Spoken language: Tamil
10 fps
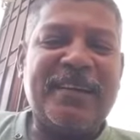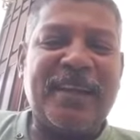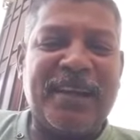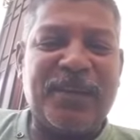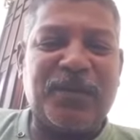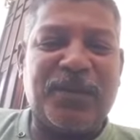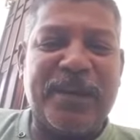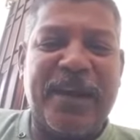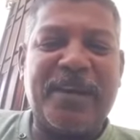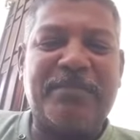
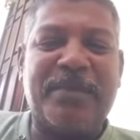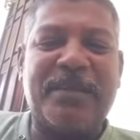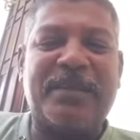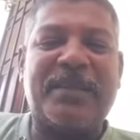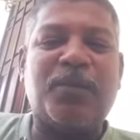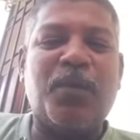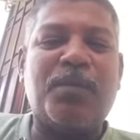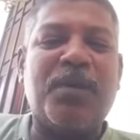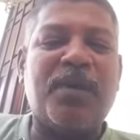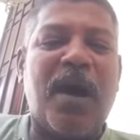இருநூத்தி ஐம்பத்தி
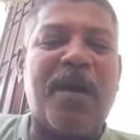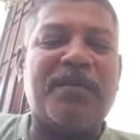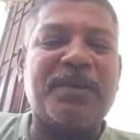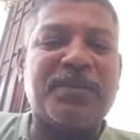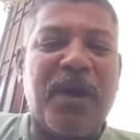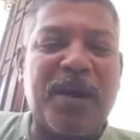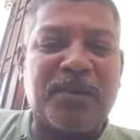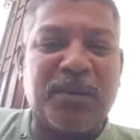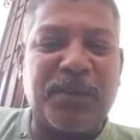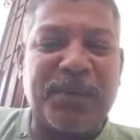ஒன்பதாவது
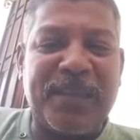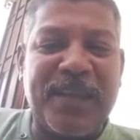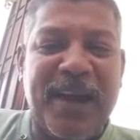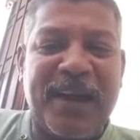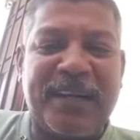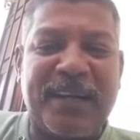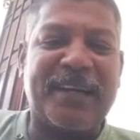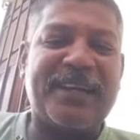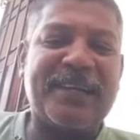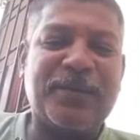வாக்குறுதியாக
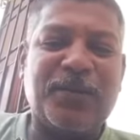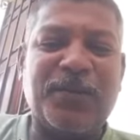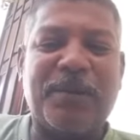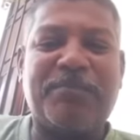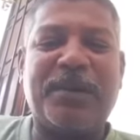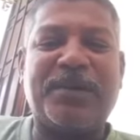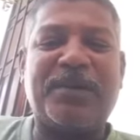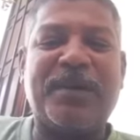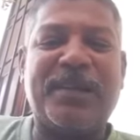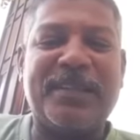
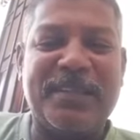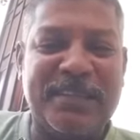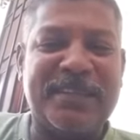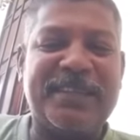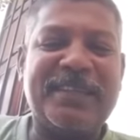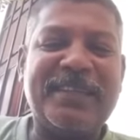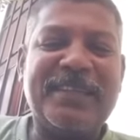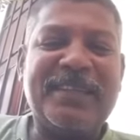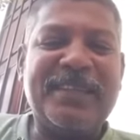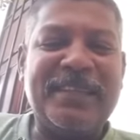கூறப்பட்டுள்ளது
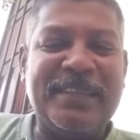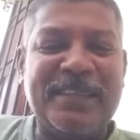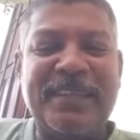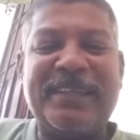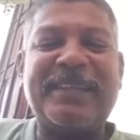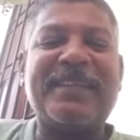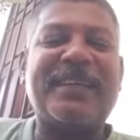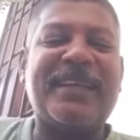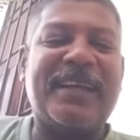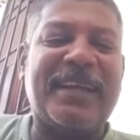இது எதுக்குன்னு
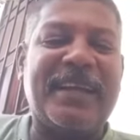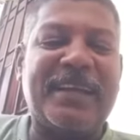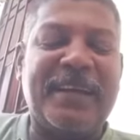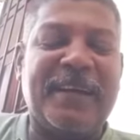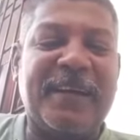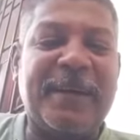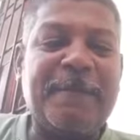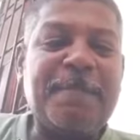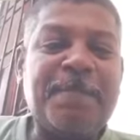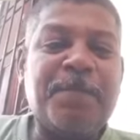கேட்டிங்கன்னா
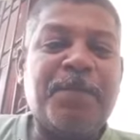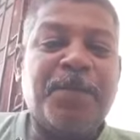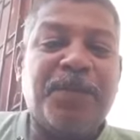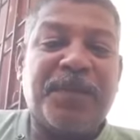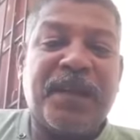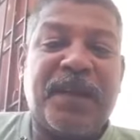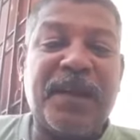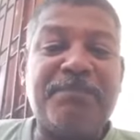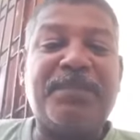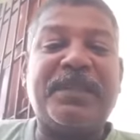
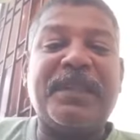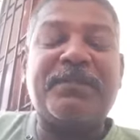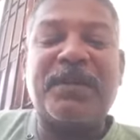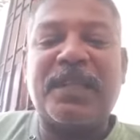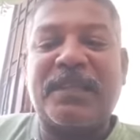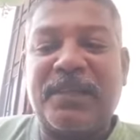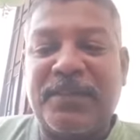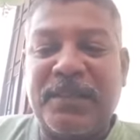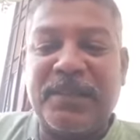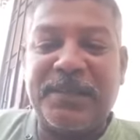கலப்பு திருமணத்தை
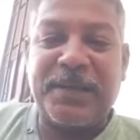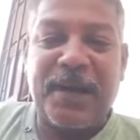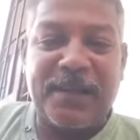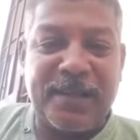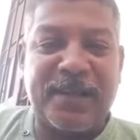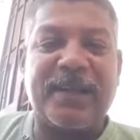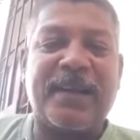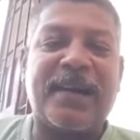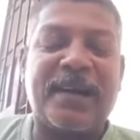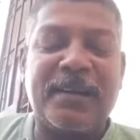வந்து
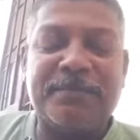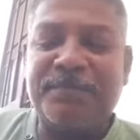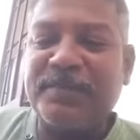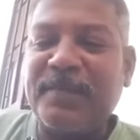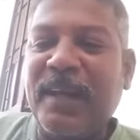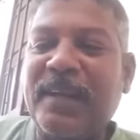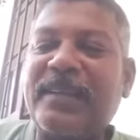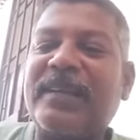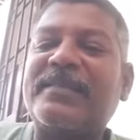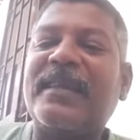ஆதரிக்கிறாங்களாம் ஏன்
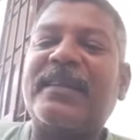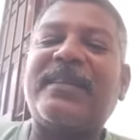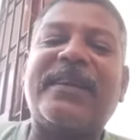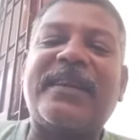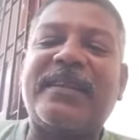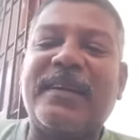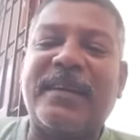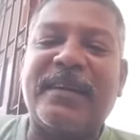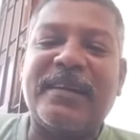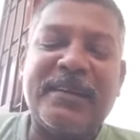இதை சேர்த்துக்க வேண்டியது
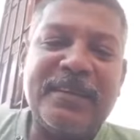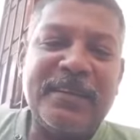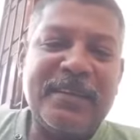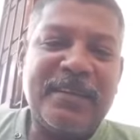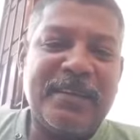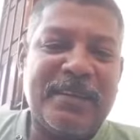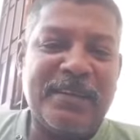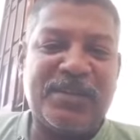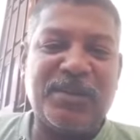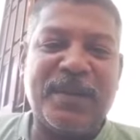தானே
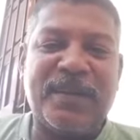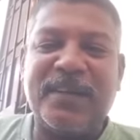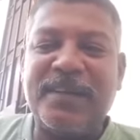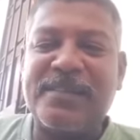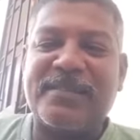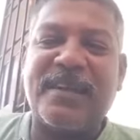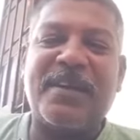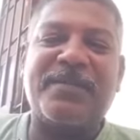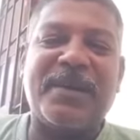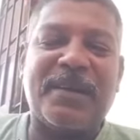கிறிஸ்துவர்கள்
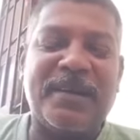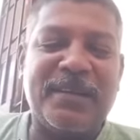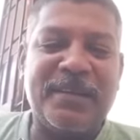இஸ்லாமியர்கள்